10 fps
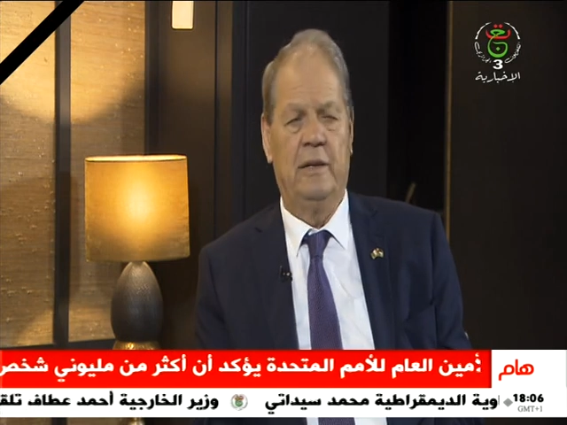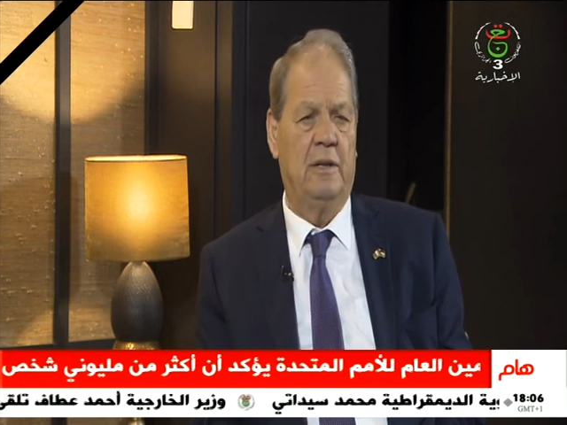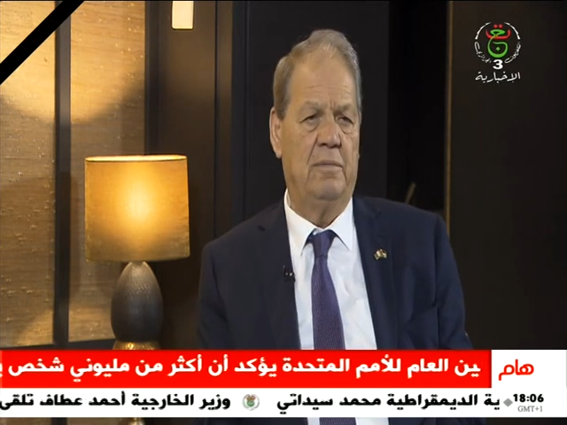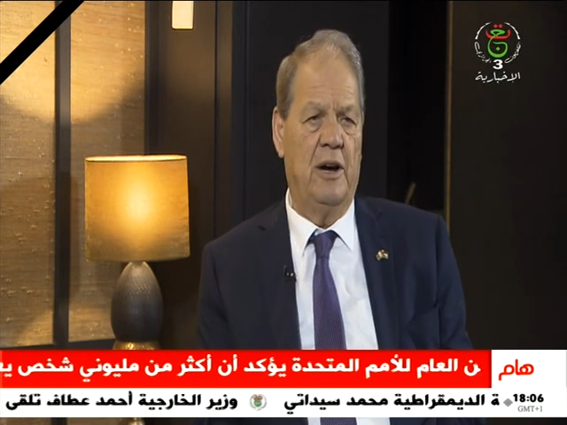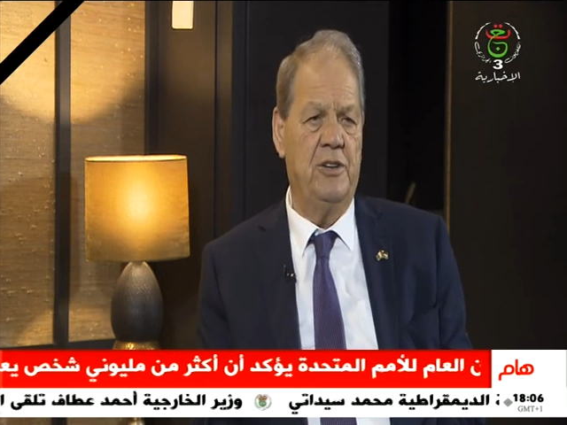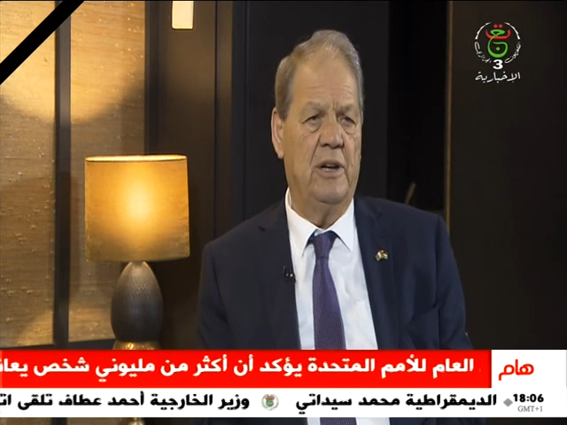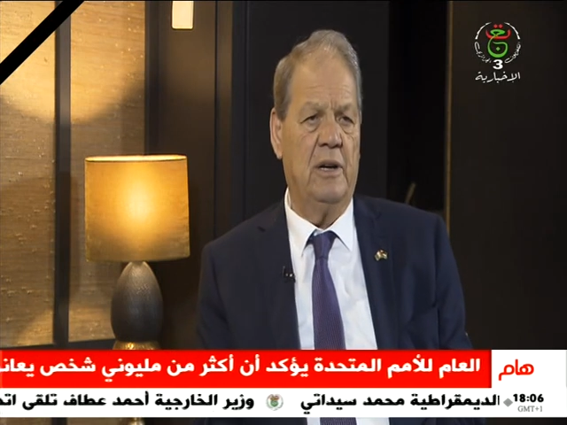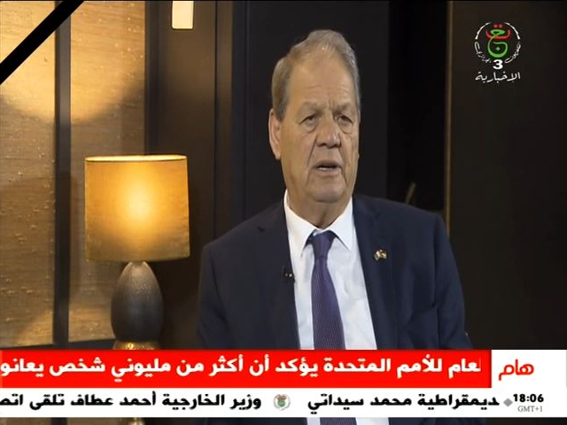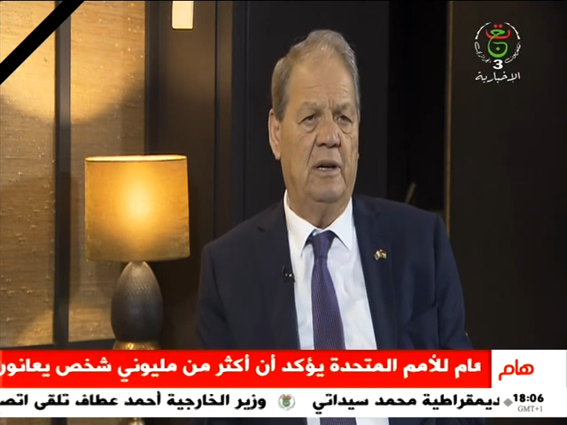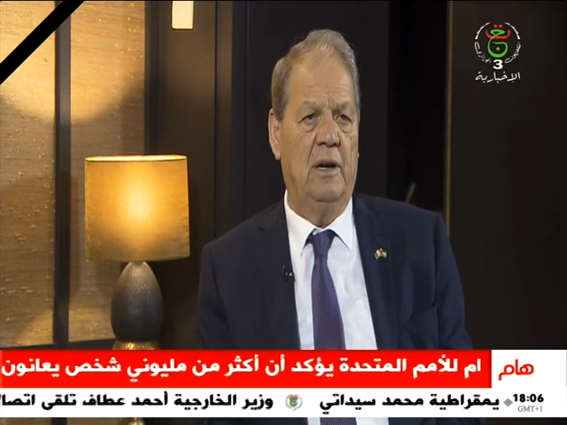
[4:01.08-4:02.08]

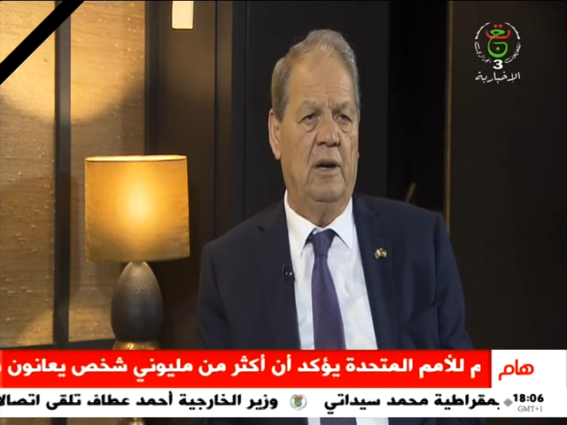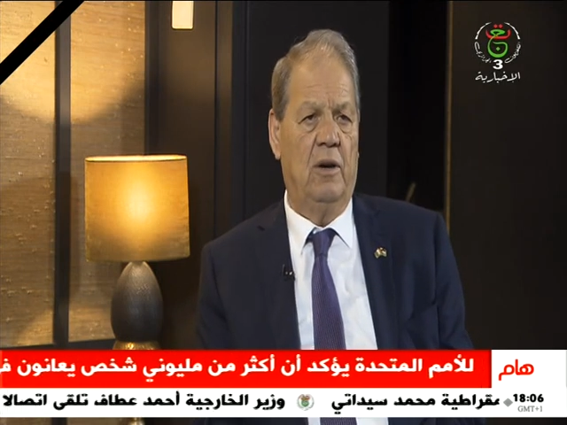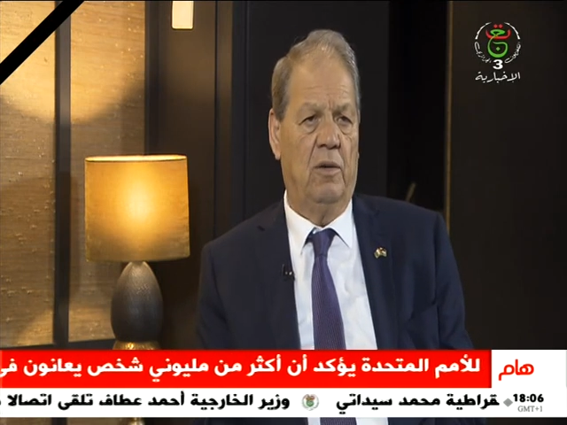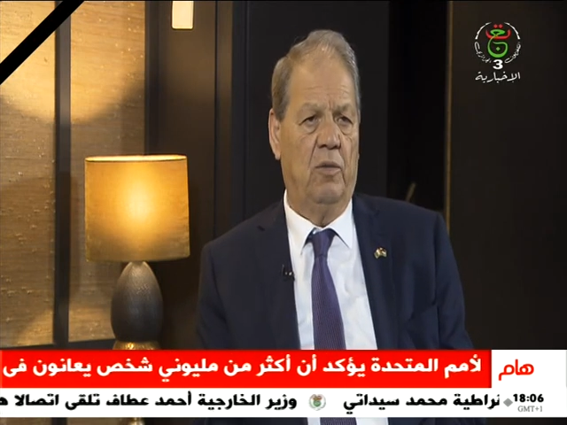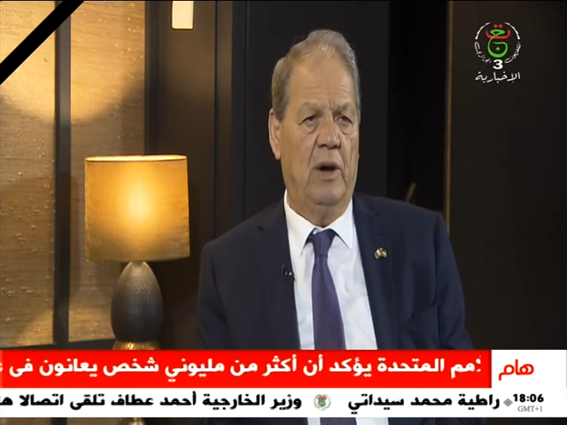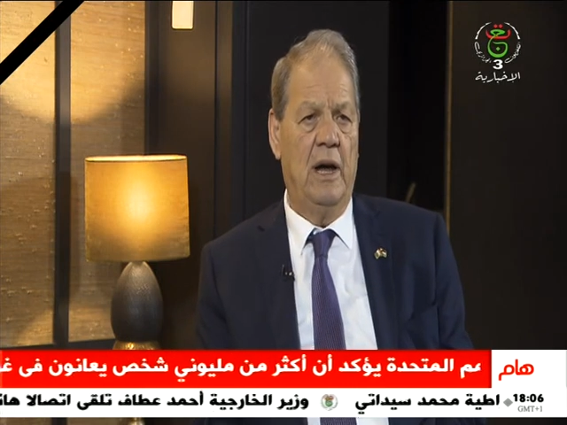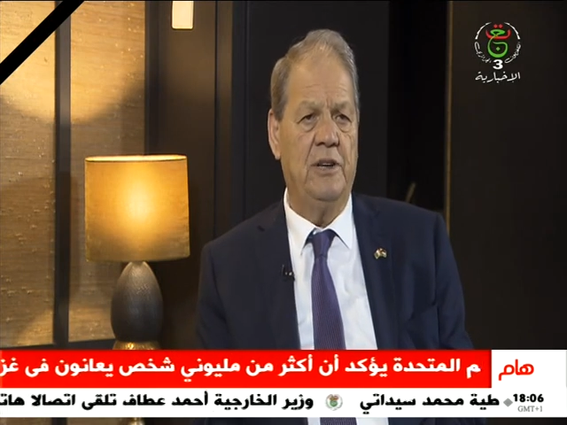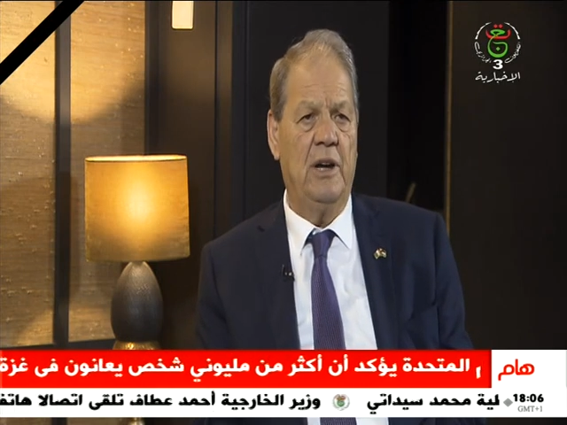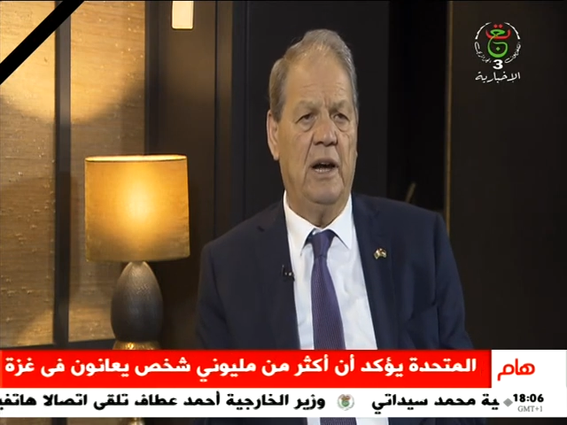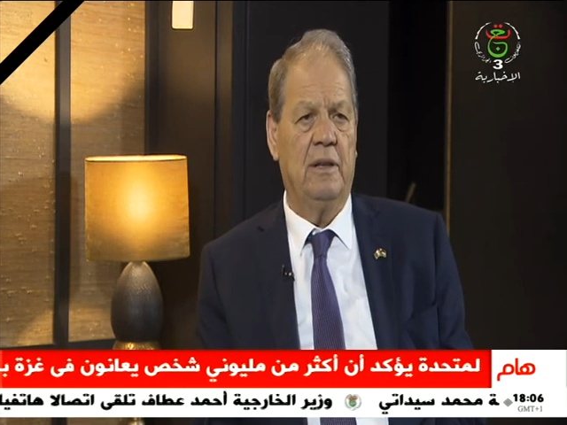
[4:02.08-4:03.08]
المهجر
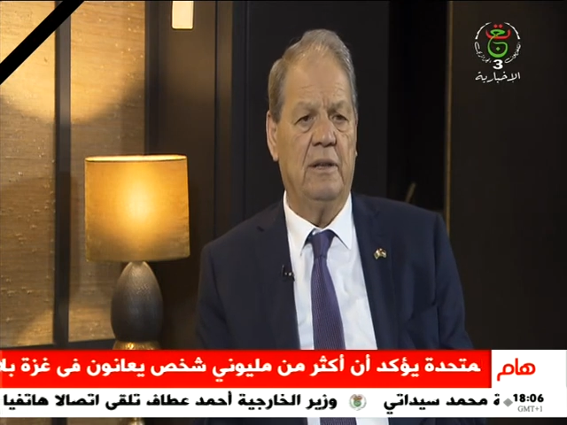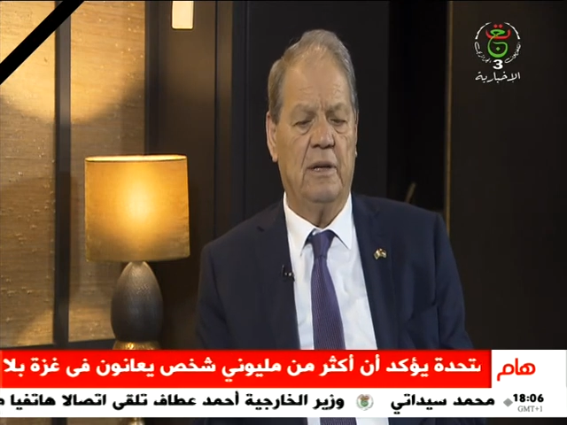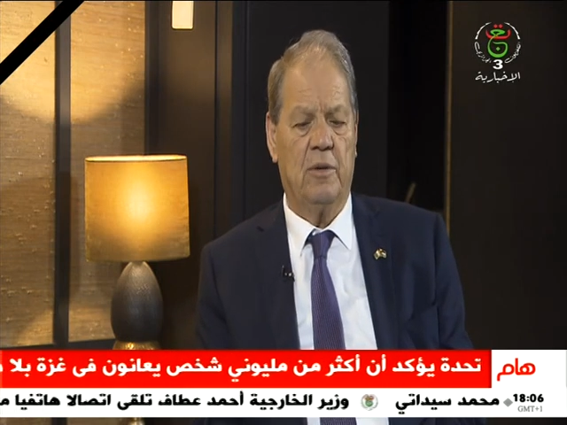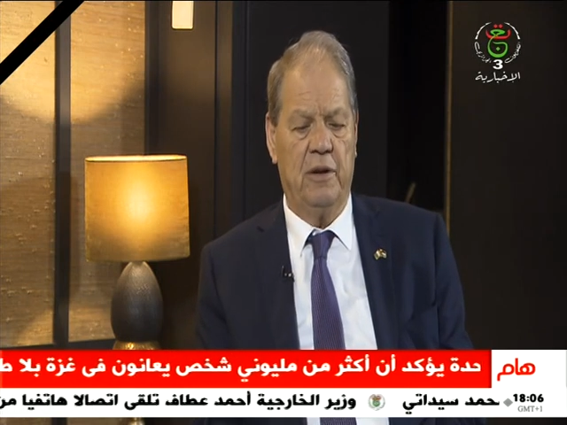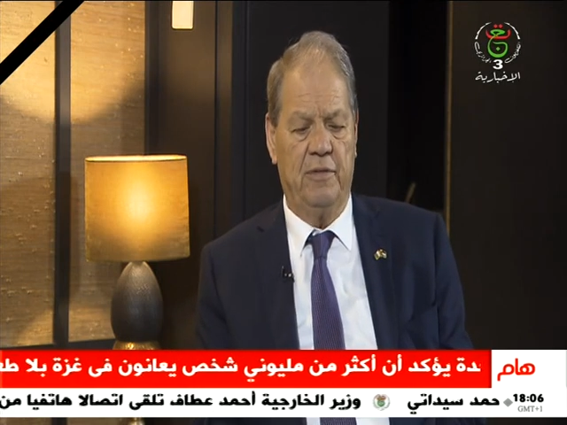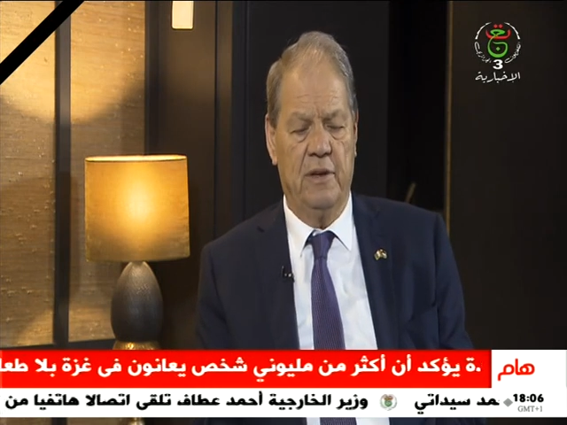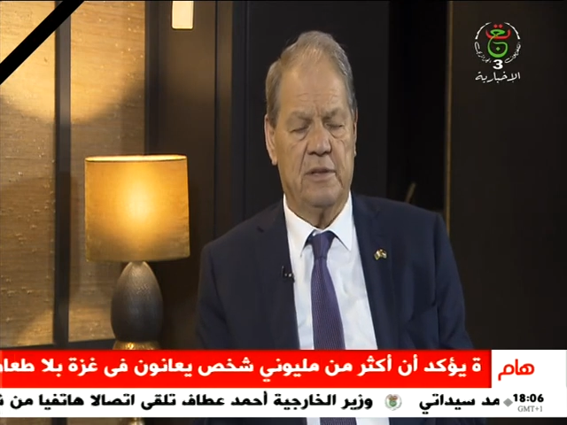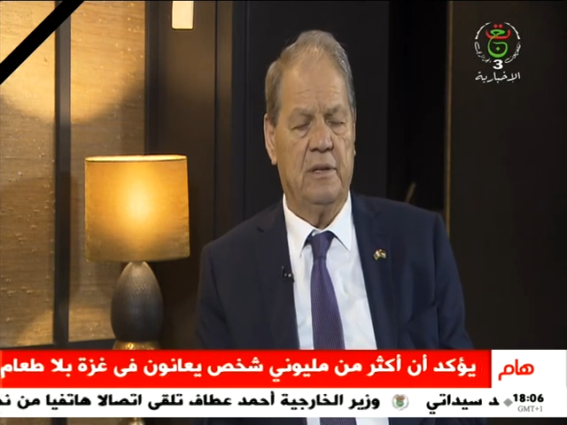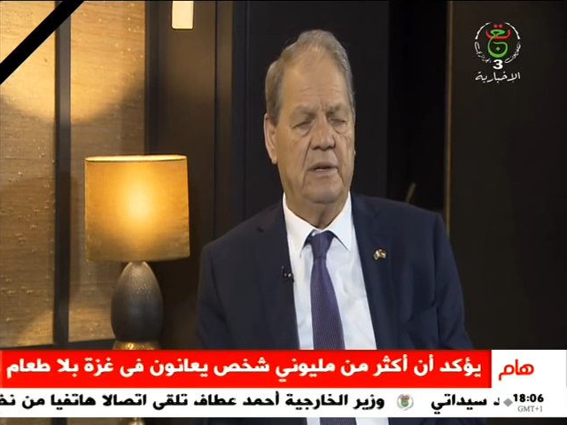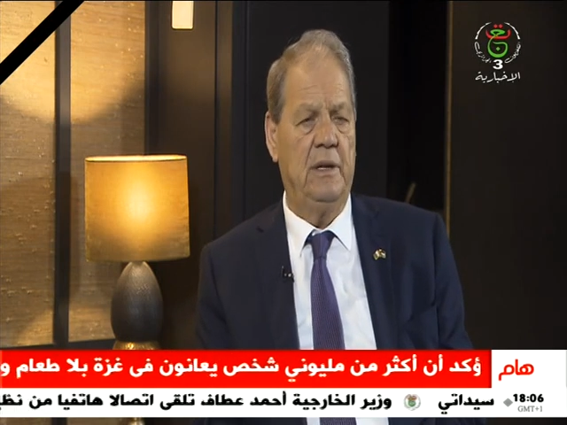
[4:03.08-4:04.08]
وجاءت الثورة
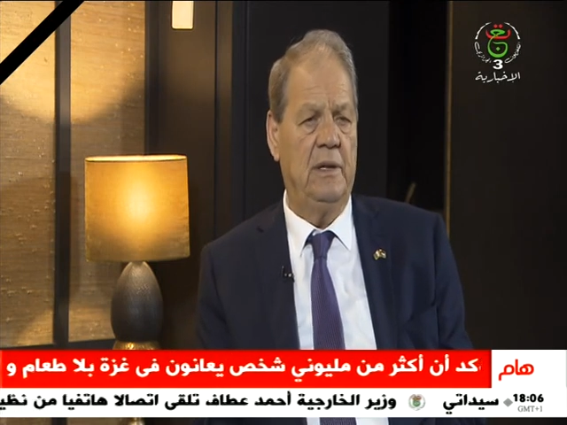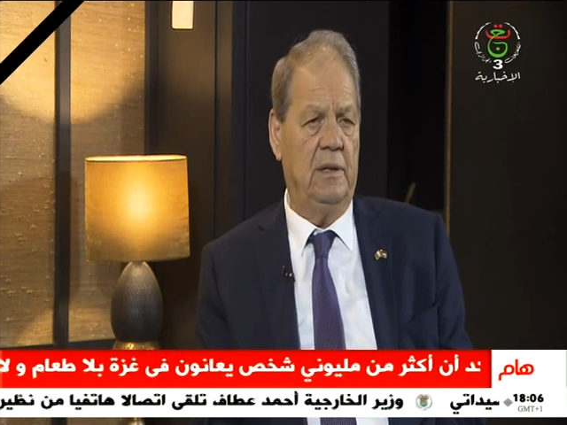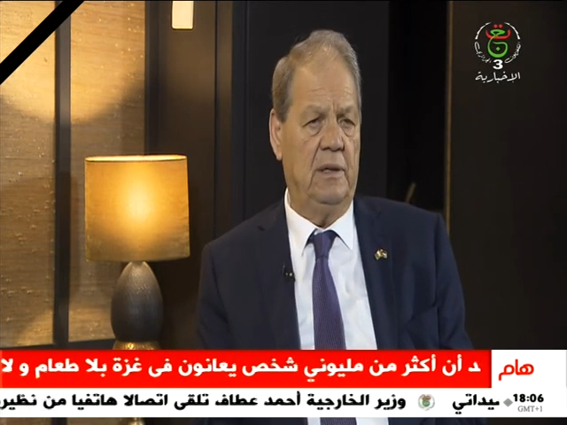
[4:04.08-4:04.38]
الفلسطينية